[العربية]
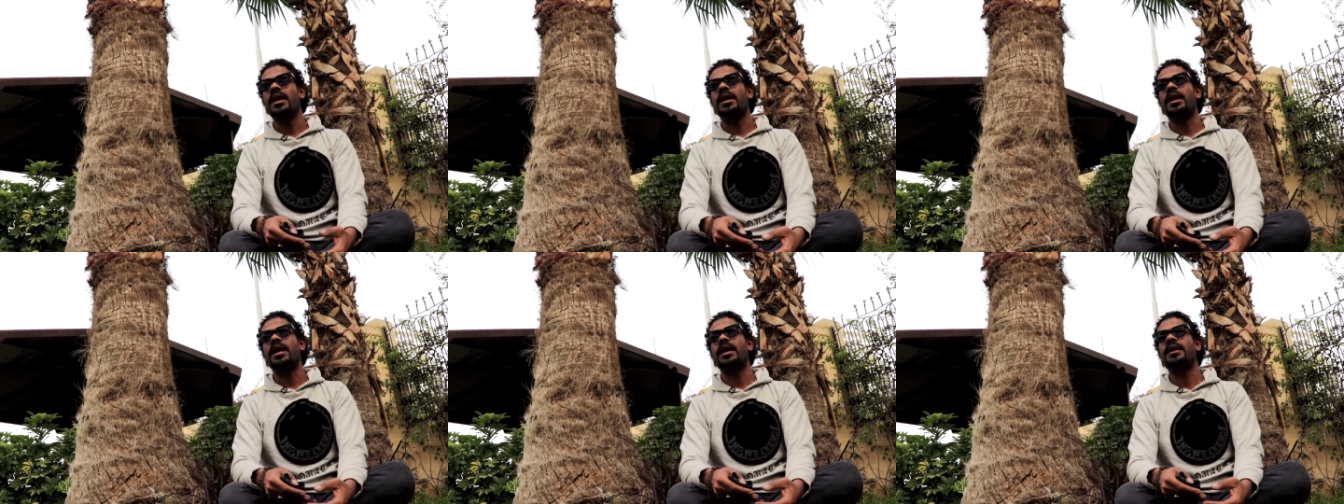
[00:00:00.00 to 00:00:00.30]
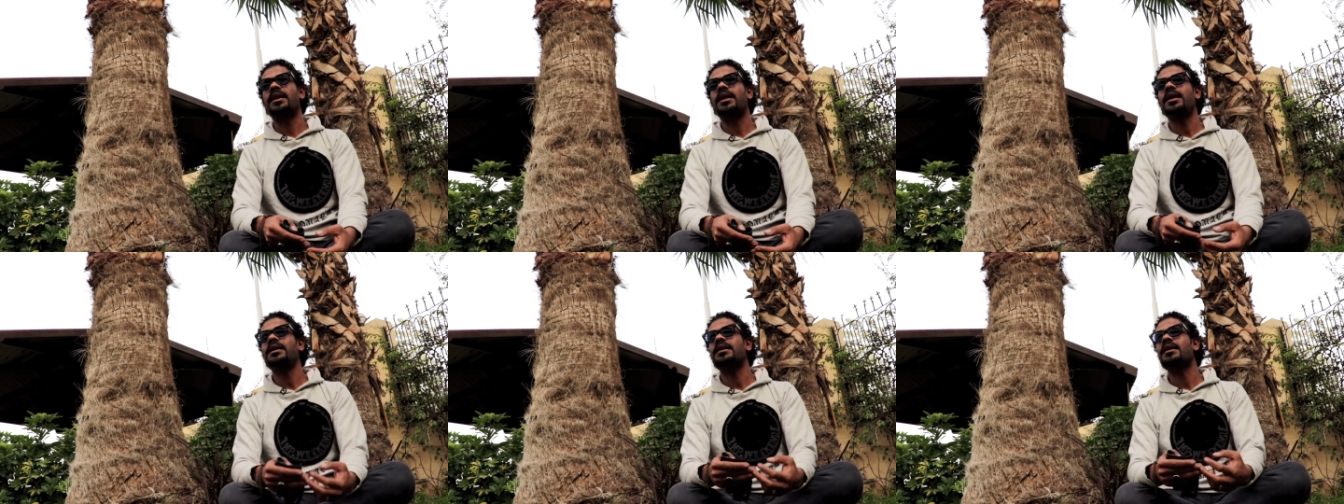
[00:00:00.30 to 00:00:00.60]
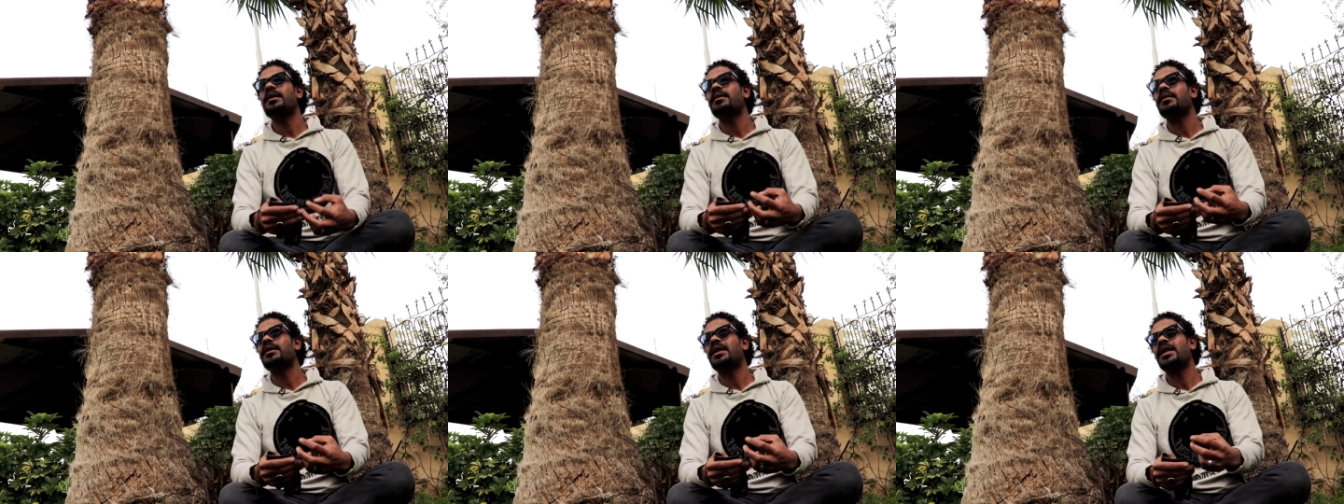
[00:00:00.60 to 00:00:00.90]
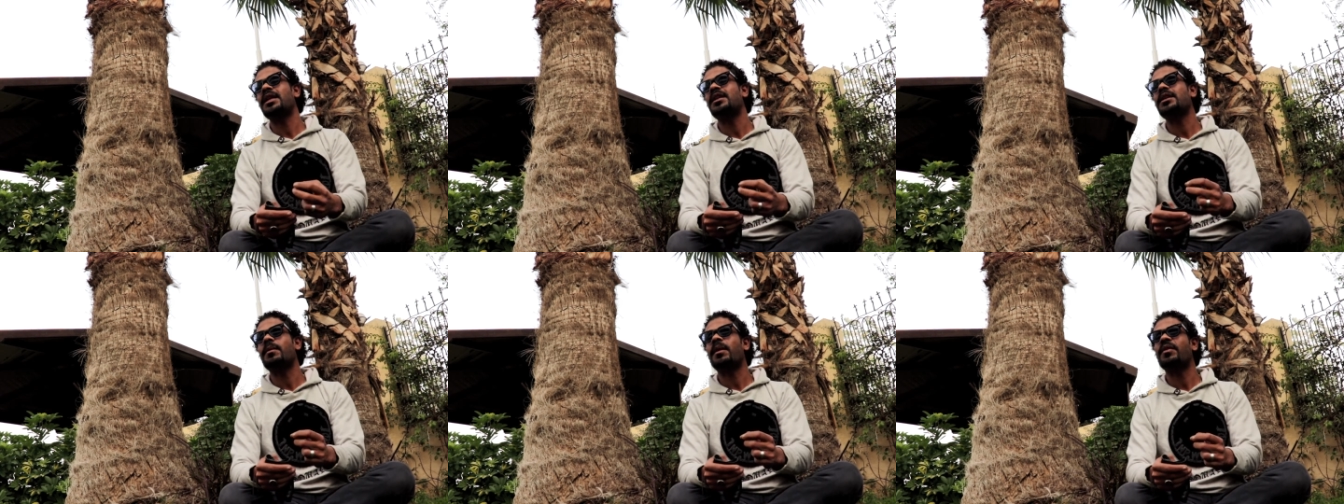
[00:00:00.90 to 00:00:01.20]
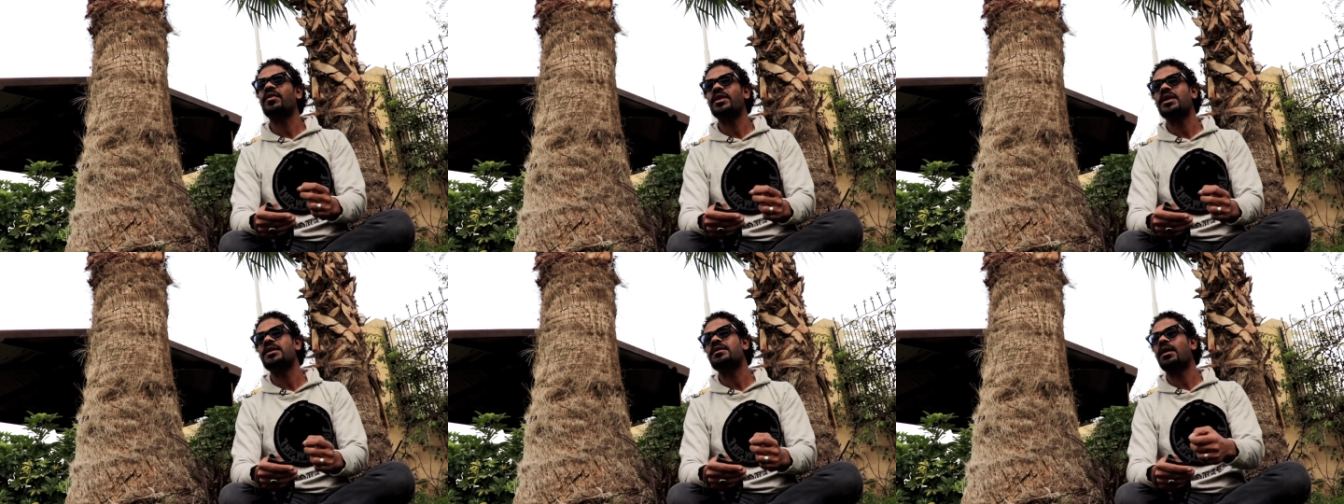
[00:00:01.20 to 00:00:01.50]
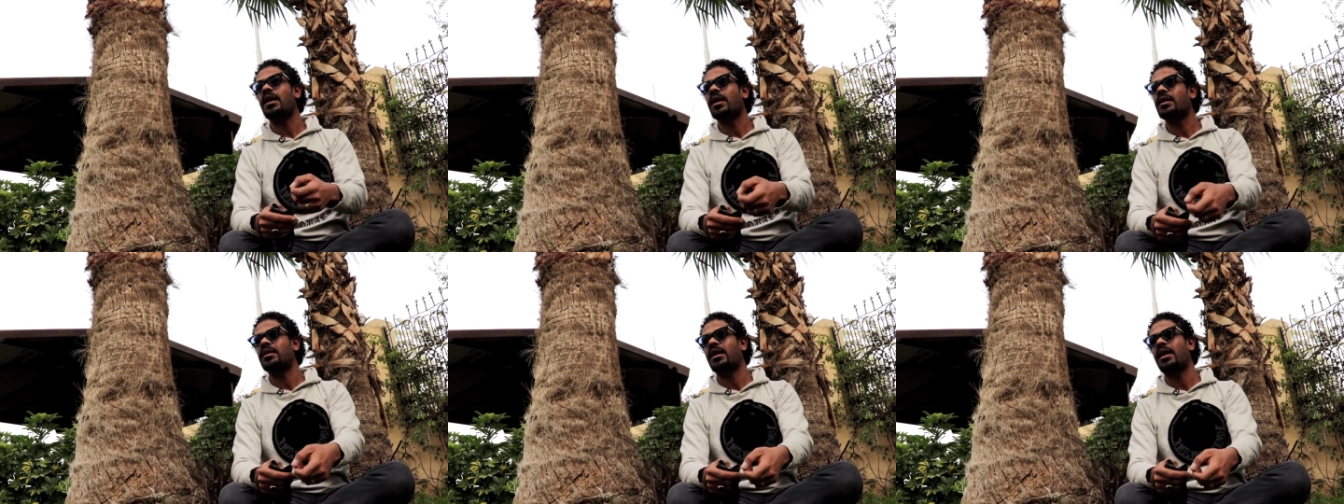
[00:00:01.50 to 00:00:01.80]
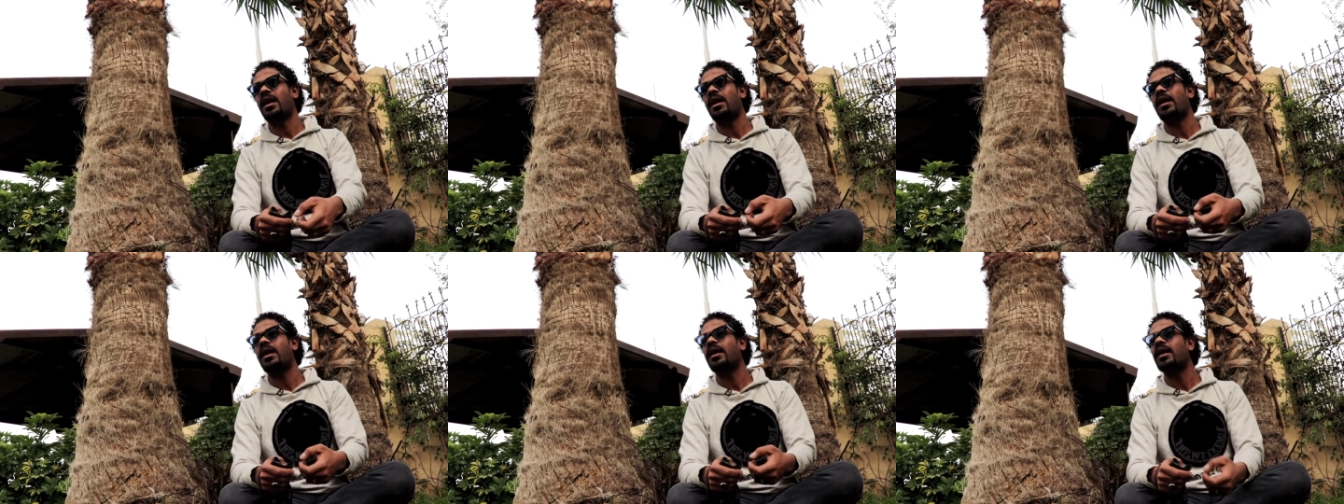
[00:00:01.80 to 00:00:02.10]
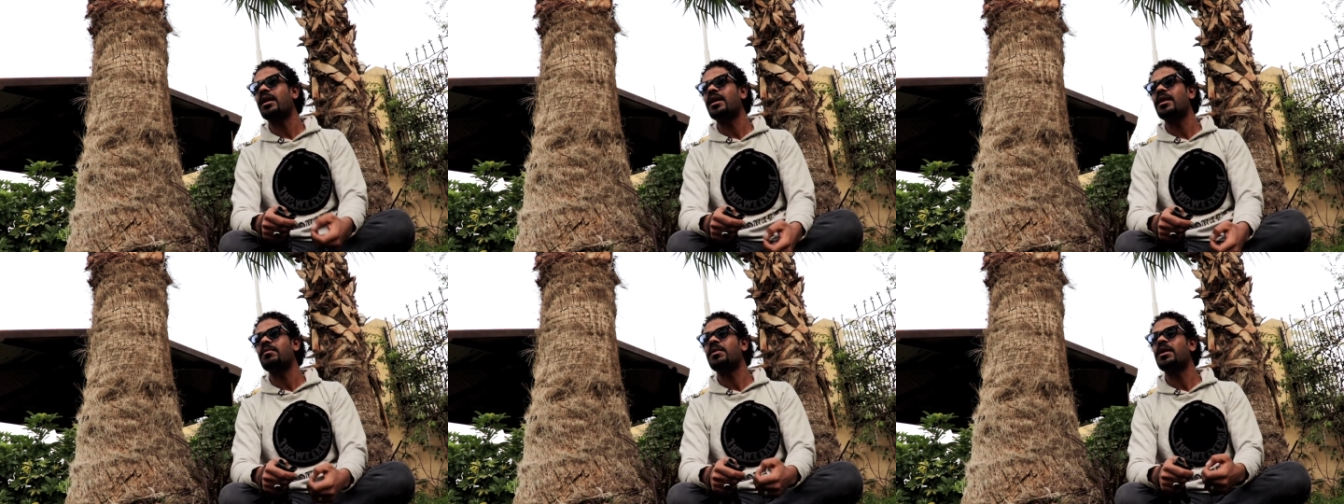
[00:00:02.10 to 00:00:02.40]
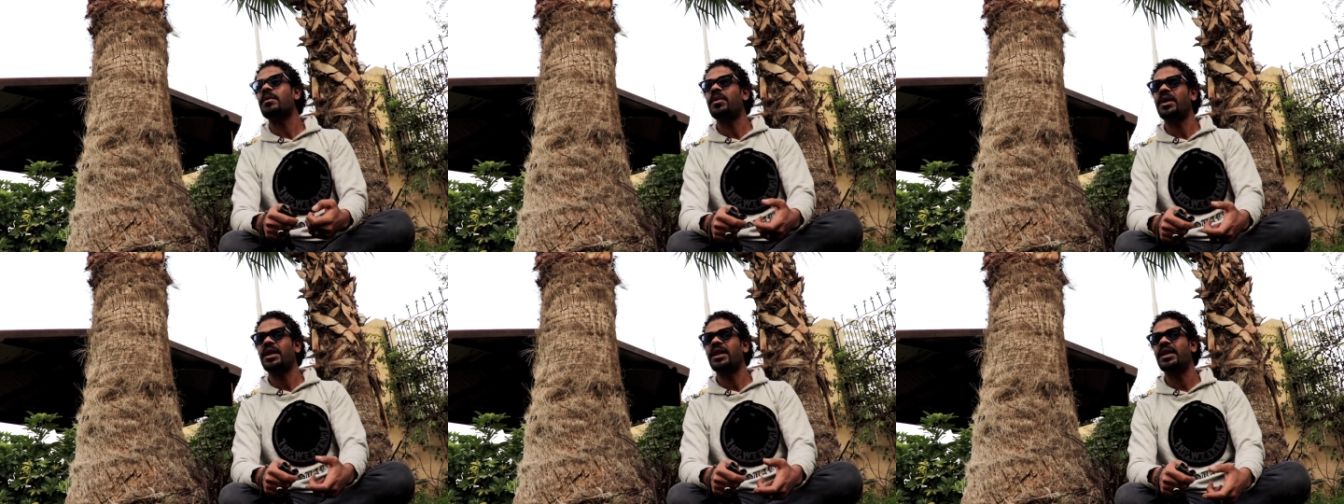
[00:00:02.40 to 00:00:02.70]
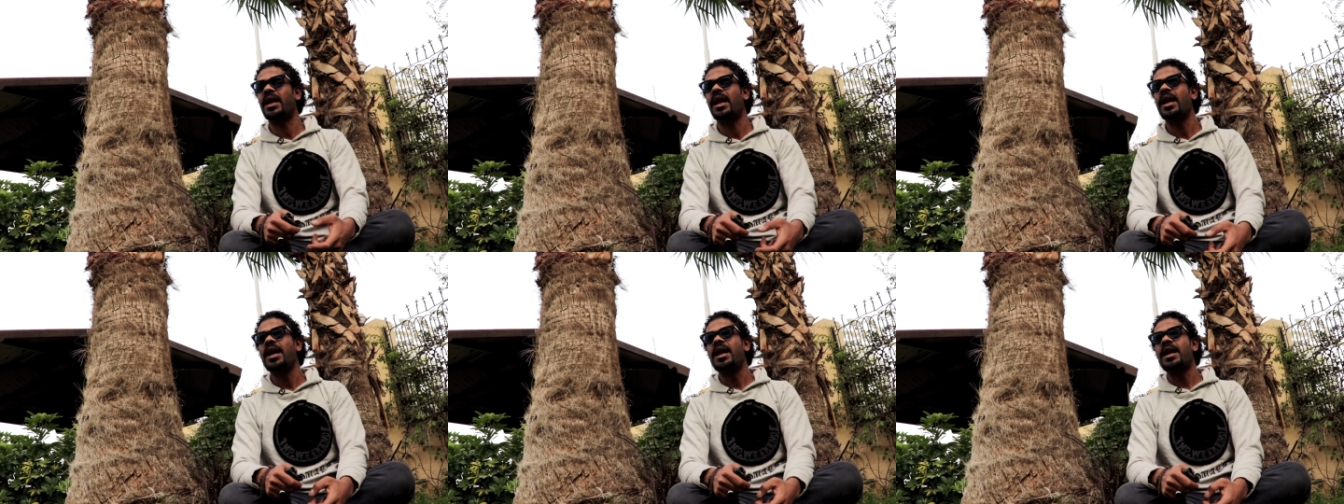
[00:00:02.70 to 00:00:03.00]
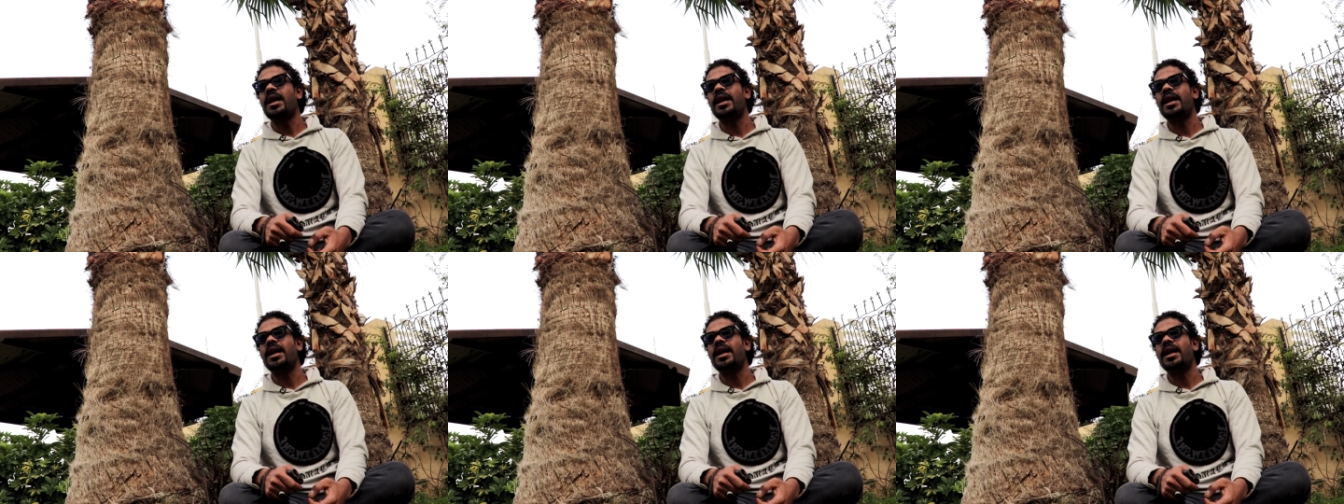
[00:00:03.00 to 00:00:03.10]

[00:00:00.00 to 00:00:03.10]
لان احنا يا ريت يبقى في نظره اكتر على الاقاليم البعيده